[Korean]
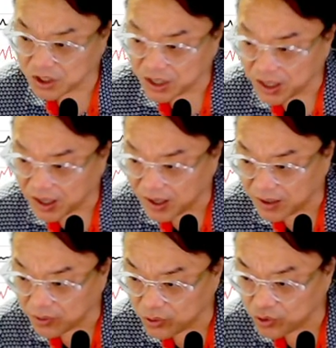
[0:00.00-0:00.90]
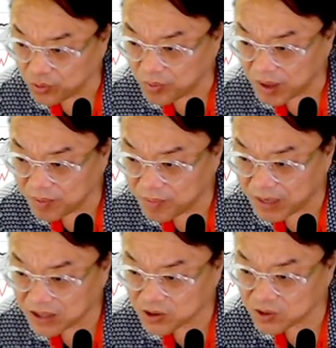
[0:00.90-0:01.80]
여기 6 8 0
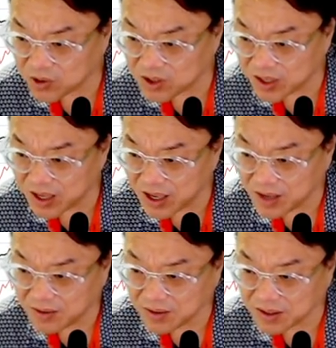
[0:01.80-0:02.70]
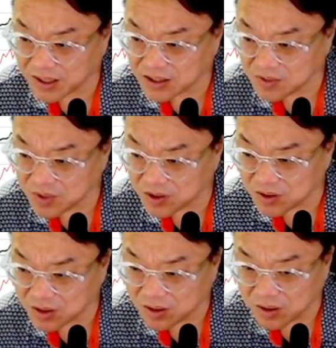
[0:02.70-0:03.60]
0 0원권때 여기
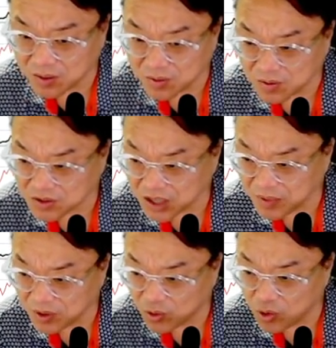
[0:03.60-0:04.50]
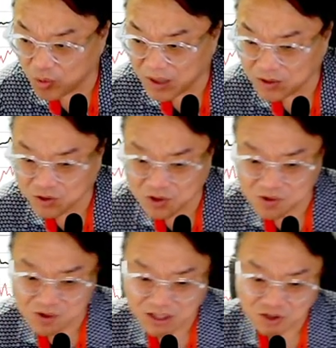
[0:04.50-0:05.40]
깨지면 여차하면 5 6
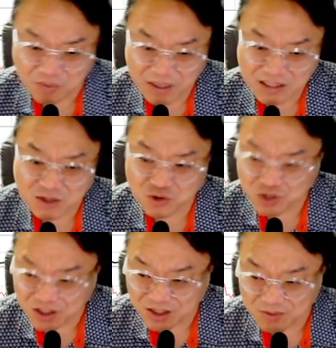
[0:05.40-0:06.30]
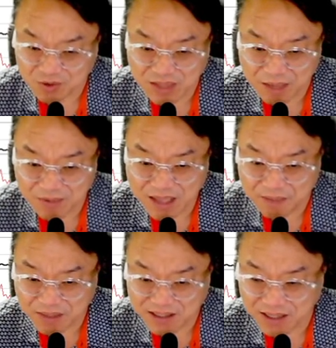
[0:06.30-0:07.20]
0 0 0원권까지도 빠질 수 있는 물론
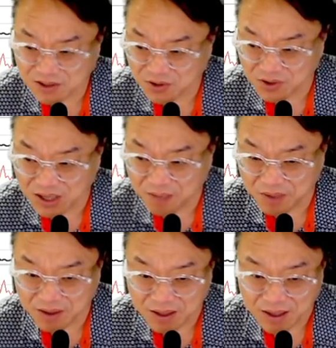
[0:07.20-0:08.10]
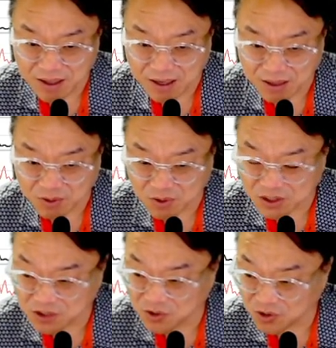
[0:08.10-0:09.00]
한 번에 안 빠지겠죠. 여기 앞에
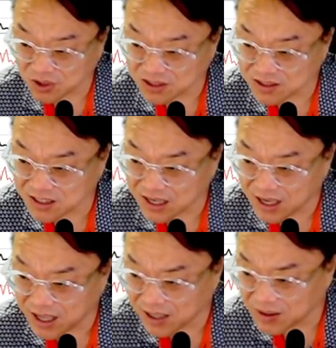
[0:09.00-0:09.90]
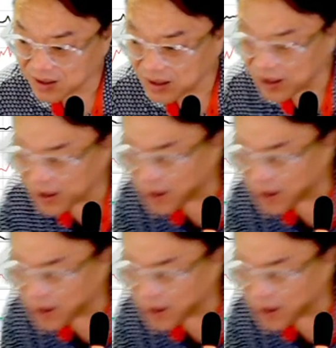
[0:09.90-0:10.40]
아, 또 지지권도 있으니까